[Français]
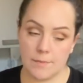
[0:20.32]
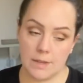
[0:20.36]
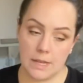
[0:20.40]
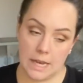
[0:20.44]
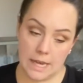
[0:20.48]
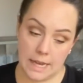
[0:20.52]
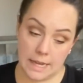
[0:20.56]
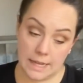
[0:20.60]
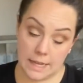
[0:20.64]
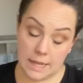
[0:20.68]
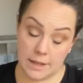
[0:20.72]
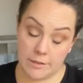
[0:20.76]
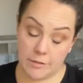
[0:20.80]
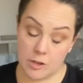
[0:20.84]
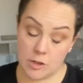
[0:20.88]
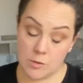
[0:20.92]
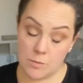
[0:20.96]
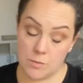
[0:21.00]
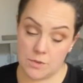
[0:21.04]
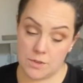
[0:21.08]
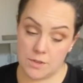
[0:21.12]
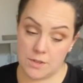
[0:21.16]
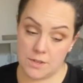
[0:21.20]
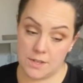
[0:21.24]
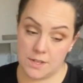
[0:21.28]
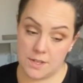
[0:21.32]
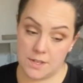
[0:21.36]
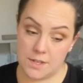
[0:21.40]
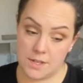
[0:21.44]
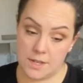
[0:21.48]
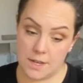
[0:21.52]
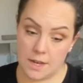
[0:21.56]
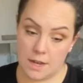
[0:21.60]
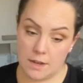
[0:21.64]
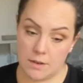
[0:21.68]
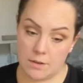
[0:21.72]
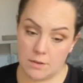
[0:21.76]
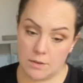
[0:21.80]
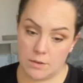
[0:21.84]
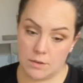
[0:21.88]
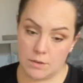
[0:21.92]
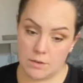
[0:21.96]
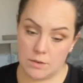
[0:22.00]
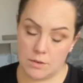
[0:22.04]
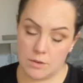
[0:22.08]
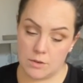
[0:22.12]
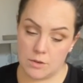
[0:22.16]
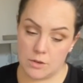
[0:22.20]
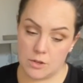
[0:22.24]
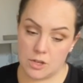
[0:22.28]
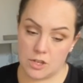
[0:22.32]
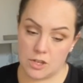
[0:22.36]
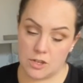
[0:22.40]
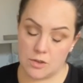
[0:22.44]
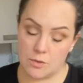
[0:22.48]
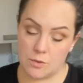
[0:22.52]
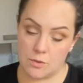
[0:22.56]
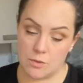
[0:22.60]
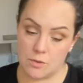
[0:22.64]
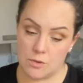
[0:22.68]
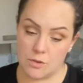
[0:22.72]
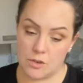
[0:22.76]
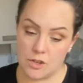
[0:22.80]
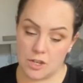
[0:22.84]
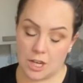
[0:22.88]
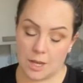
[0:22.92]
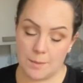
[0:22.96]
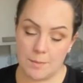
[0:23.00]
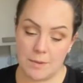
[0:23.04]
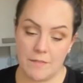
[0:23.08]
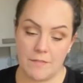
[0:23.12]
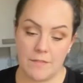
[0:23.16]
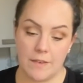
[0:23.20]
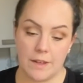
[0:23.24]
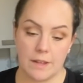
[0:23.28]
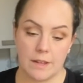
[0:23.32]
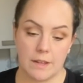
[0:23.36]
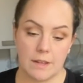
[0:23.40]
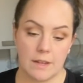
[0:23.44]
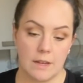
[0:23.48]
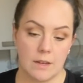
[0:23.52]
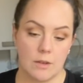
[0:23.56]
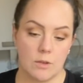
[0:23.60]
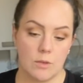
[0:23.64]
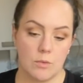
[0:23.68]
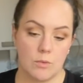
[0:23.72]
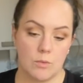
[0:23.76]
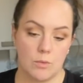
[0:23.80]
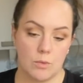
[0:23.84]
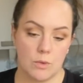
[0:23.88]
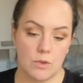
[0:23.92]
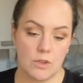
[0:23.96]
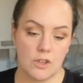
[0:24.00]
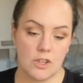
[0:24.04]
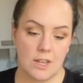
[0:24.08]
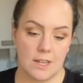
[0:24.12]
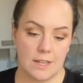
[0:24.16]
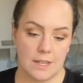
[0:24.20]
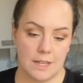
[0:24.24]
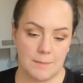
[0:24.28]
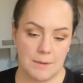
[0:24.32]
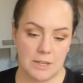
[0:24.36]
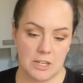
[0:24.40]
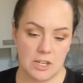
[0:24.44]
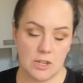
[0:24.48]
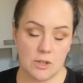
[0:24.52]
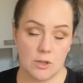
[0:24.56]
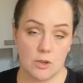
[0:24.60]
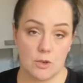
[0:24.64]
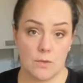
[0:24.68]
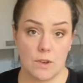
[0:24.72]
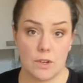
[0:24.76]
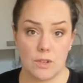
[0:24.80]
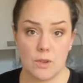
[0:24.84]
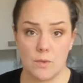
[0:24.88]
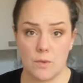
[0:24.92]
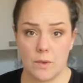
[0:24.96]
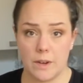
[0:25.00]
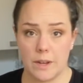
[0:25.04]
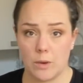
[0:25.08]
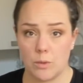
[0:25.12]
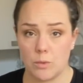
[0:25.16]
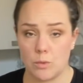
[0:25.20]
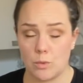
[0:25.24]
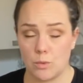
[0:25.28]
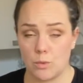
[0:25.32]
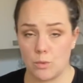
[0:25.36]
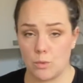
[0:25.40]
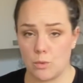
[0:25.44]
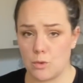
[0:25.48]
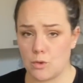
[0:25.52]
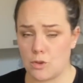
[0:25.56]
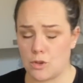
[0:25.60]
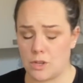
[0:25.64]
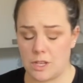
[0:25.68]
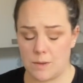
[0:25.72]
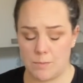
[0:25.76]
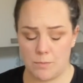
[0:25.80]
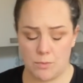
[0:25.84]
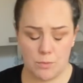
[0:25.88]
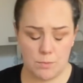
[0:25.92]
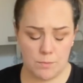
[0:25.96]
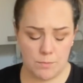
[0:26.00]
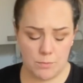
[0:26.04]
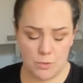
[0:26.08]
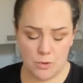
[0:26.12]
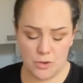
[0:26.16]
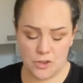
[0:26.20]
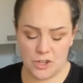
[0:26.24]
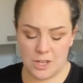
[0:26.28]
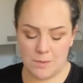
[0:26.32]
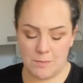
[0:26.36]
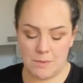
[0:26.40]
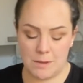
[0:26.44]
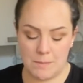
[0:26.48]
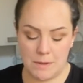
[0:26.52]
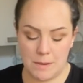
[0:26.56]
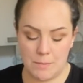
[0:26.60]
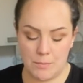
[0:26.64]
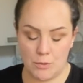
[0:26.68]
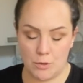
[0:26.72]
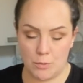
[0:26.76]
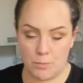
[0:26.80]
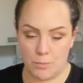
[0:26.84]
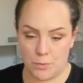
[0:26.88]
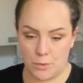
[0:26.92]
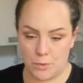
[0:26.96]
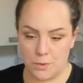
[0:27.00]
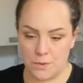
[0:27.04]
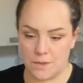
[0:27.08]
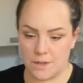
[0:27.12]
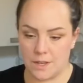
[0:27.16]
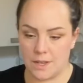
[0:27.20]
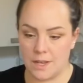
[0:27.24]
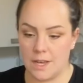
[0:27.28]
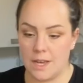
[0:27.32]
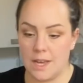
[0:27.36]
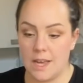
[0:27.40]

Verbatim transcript: La dernière fois, je me suis dit, tiens, j'irais bien faire quelques courses chez Intermarché parce que je vois souvent les retours de courses de chez Bébé Pulpeuse.